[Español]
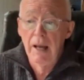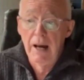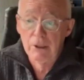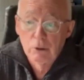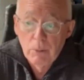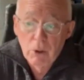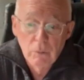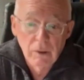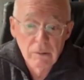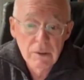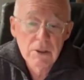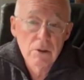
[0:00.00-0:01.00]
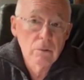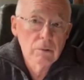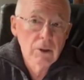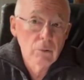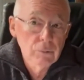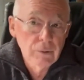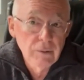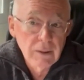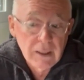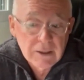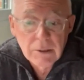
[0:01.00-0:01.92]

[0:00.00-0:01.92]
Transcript: ha tomado la decisión de conceder la